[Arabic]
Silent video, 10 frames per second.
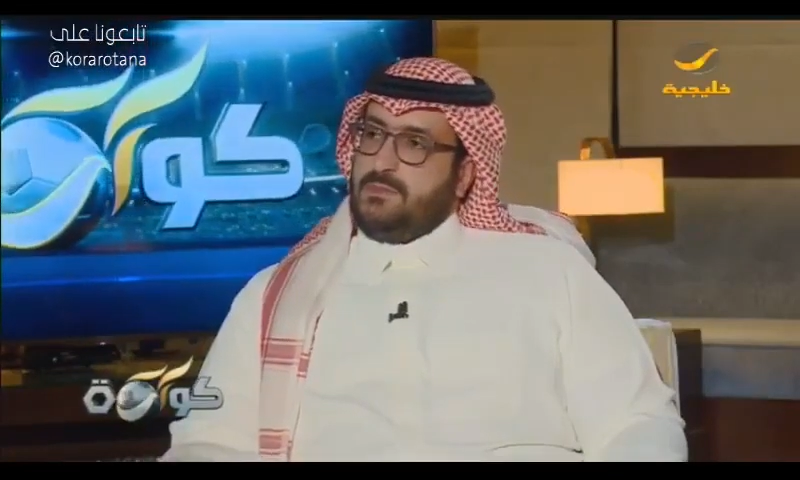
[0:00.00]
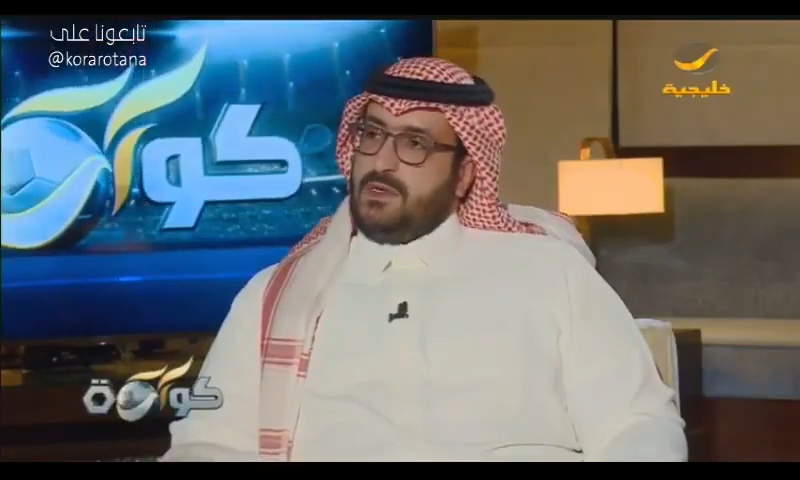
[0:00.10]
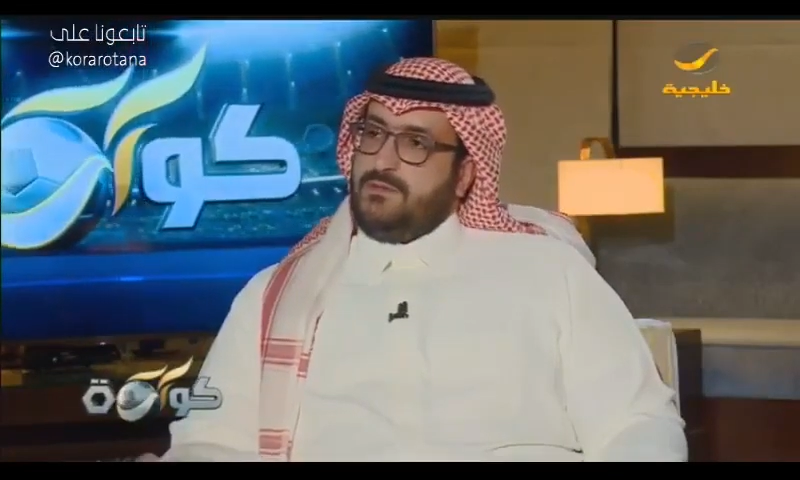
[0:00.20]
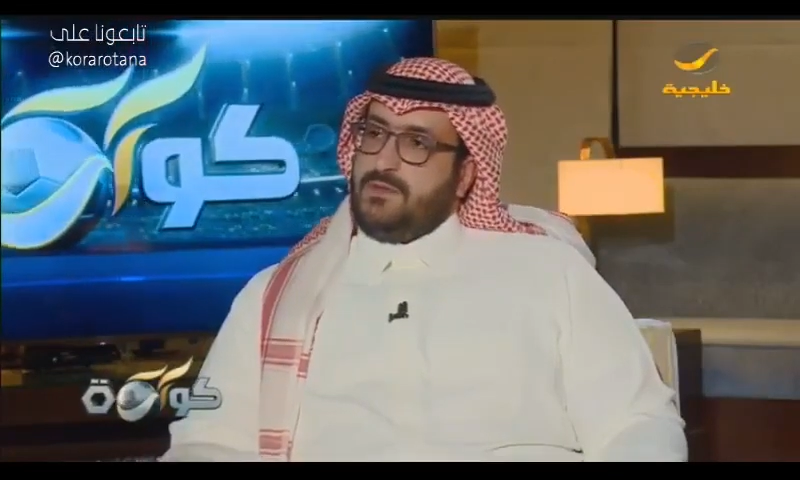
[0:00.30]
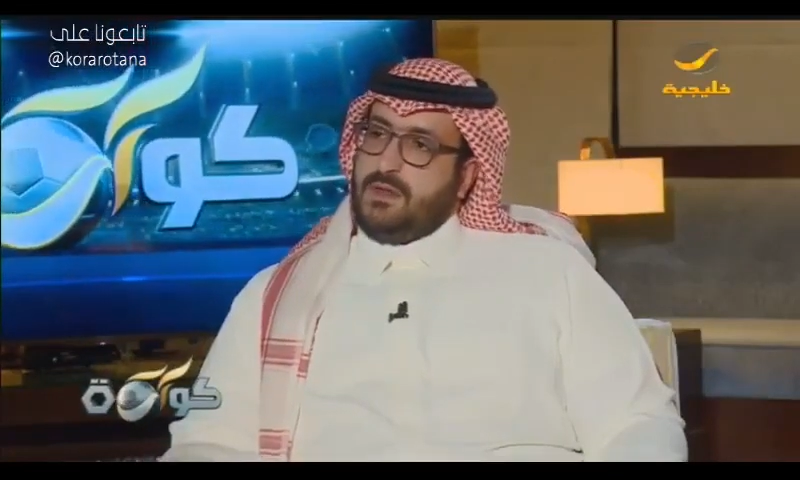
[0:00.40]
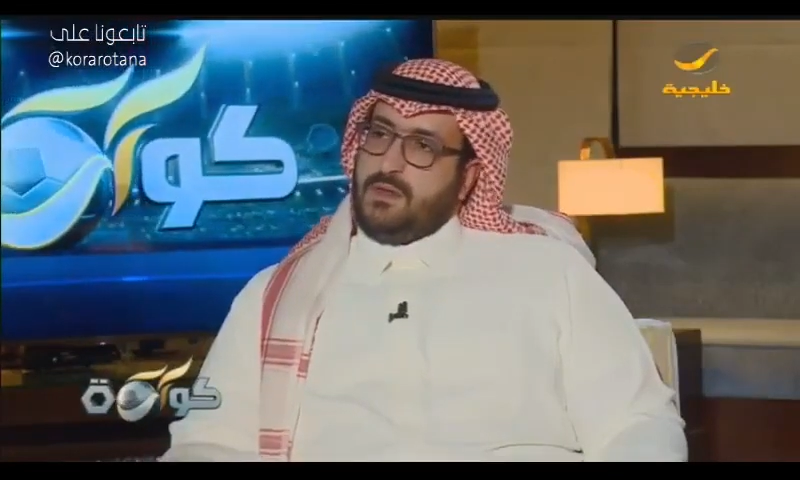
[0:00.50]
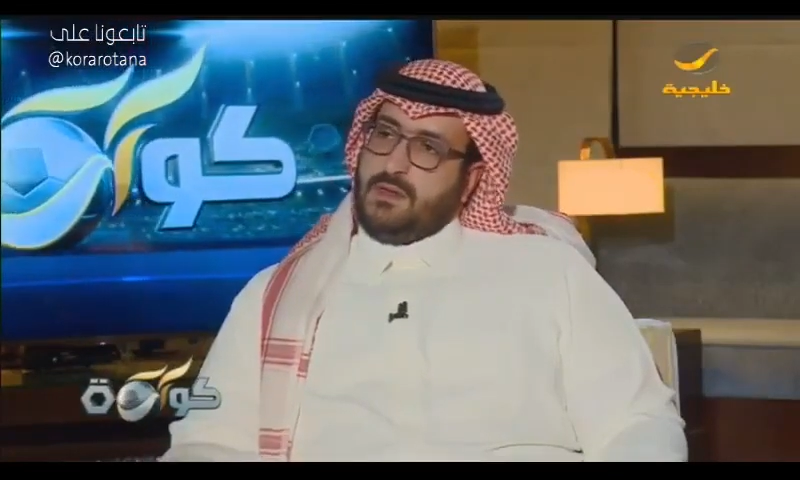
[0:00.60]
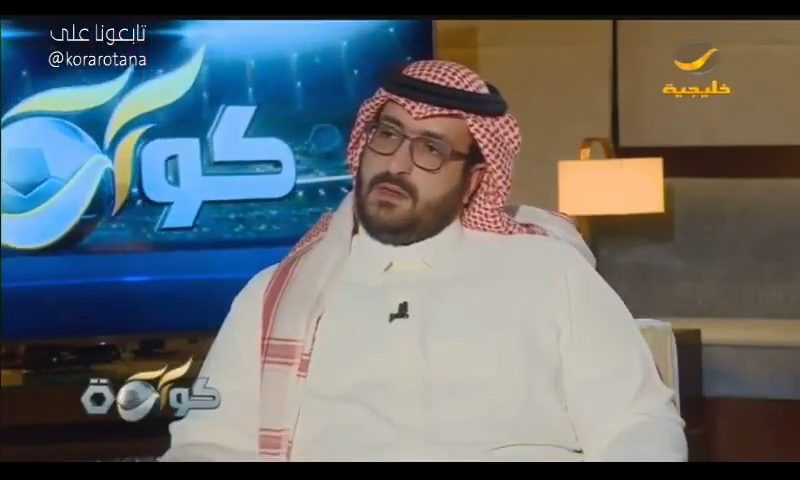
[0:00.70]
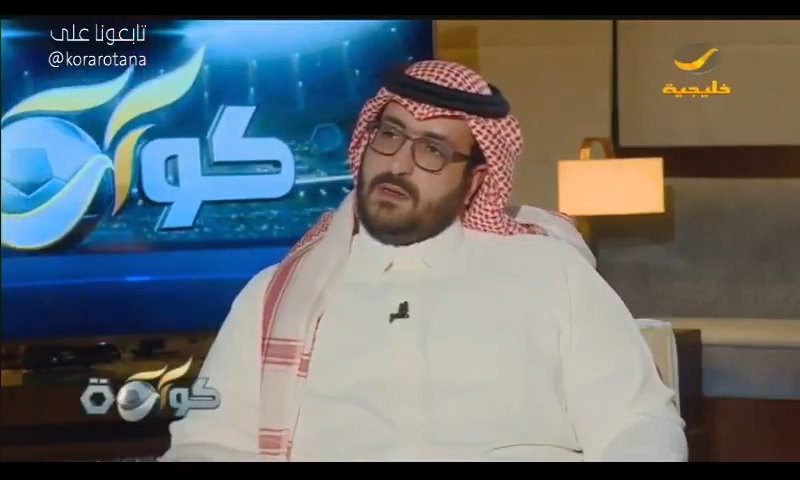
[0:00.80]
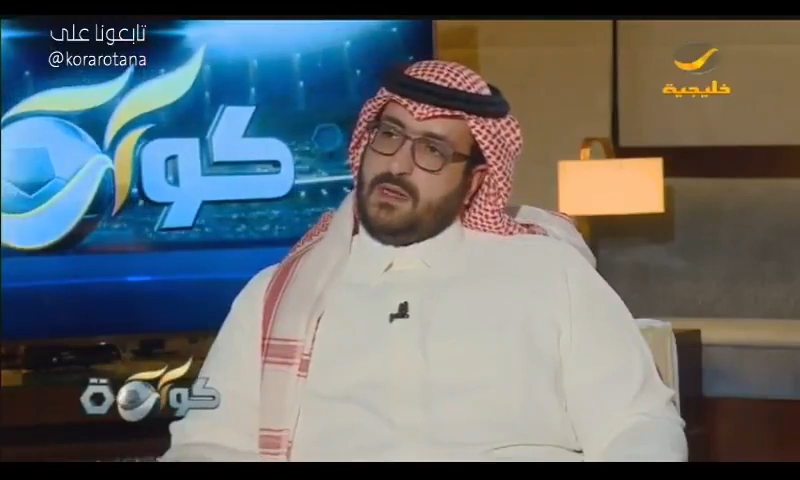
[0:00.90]
من افضل
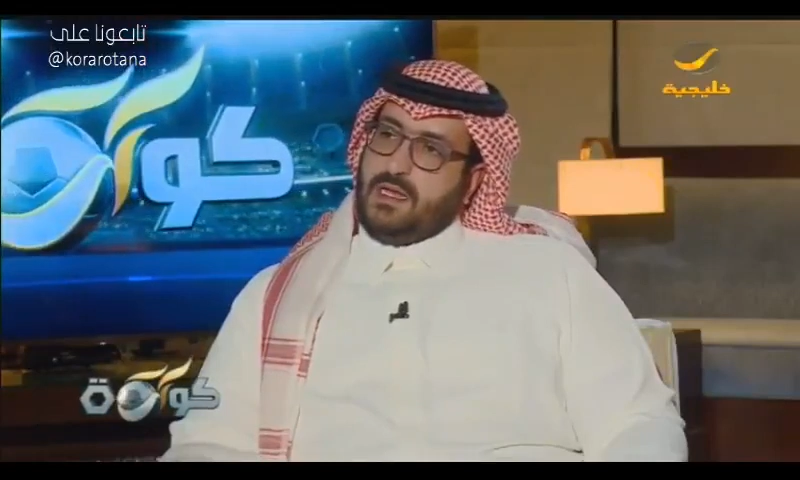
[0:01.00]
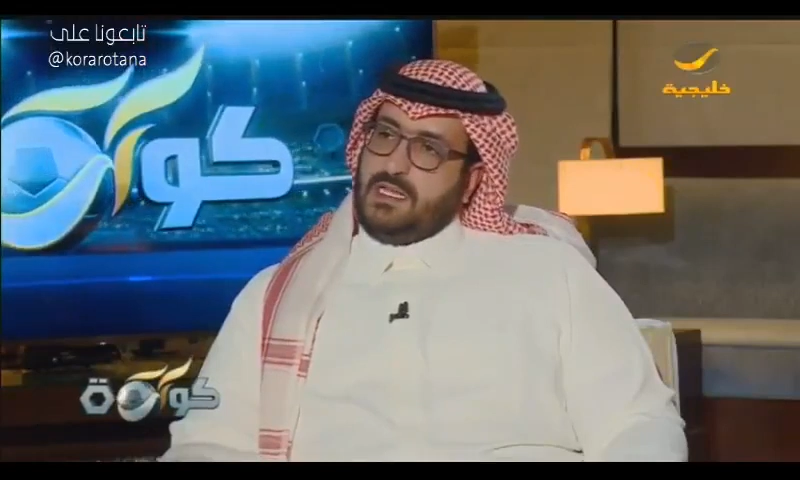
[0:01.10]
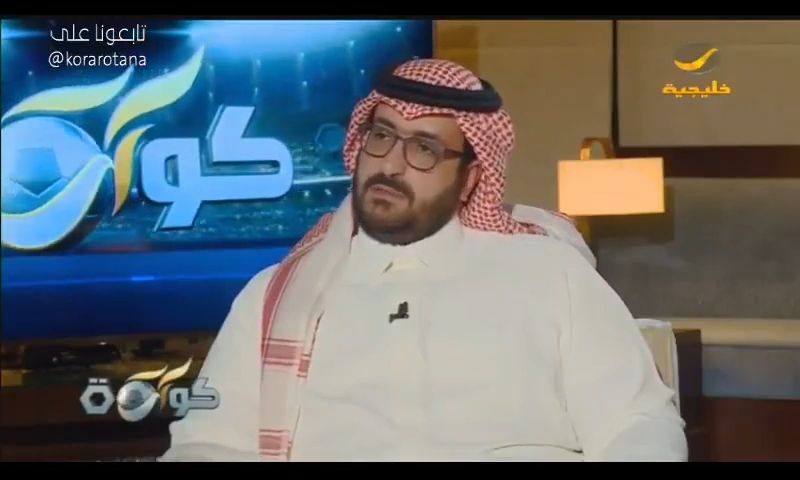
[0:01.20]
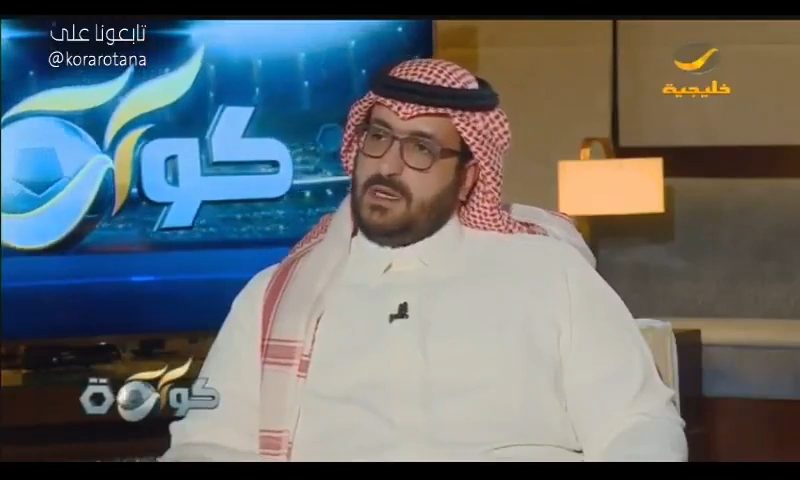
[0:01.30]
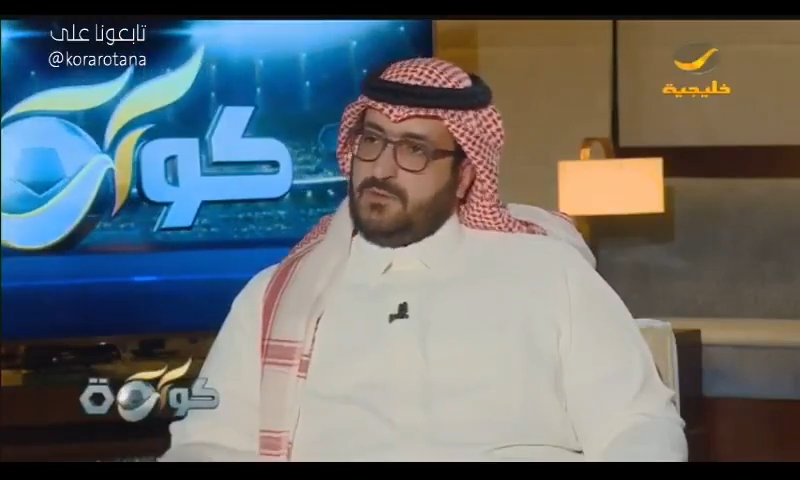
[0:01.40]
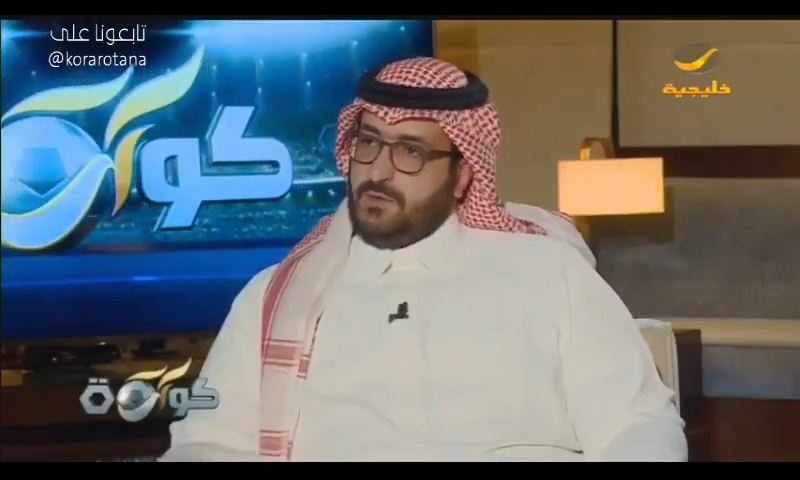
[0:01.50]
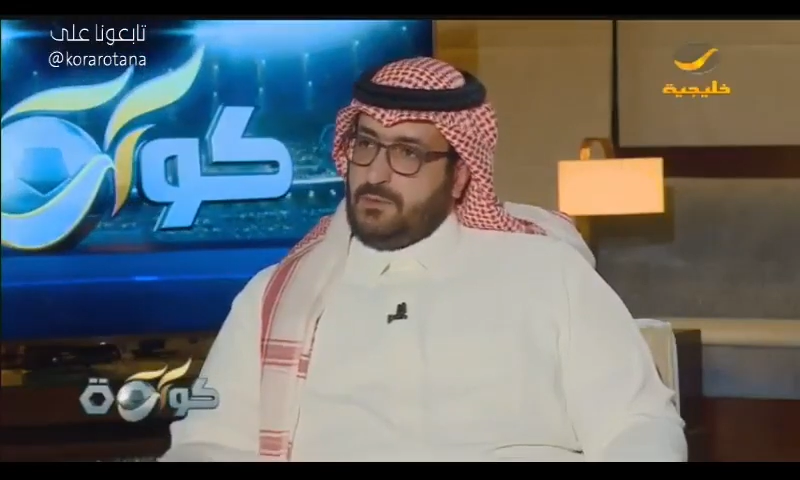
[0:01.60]
الاكاديميات في